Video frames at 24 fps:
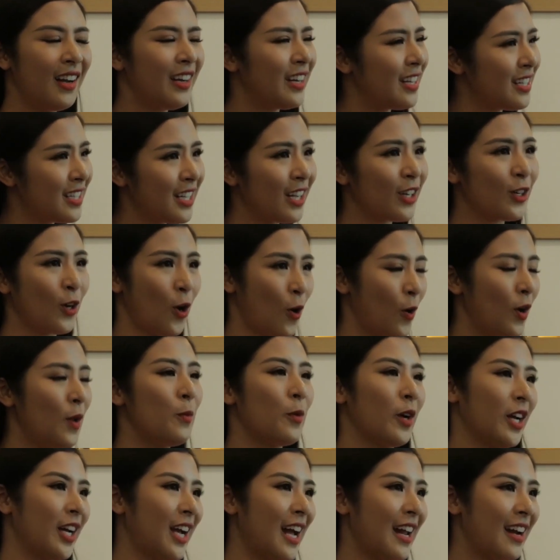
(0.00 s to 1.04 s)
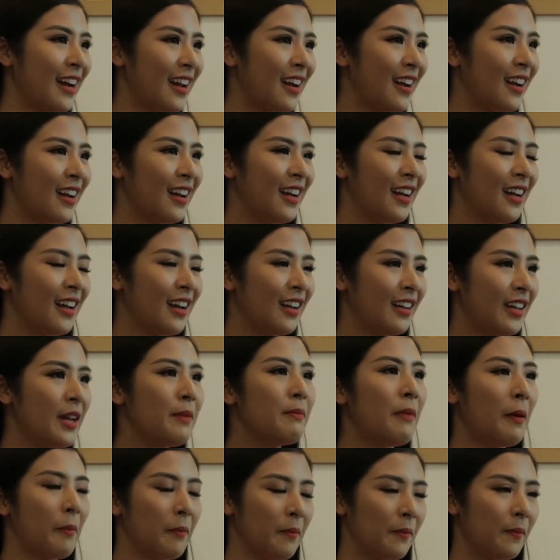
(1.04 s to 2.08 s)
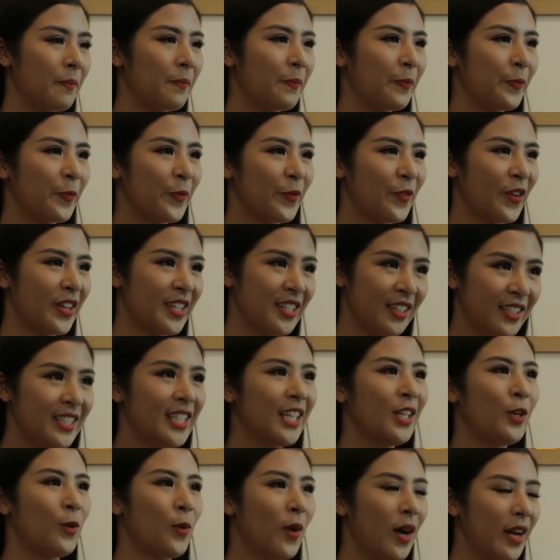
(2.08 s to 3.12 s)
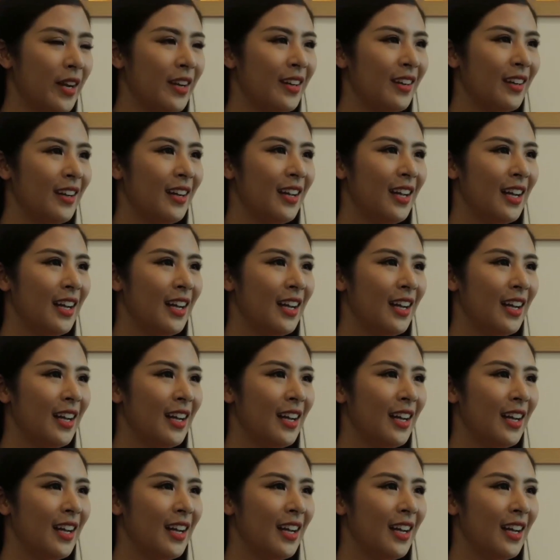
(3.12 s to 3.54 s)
Hân nghĩ rằng đó là một cái khả năng thiên bẩm và trời sinh của Hân,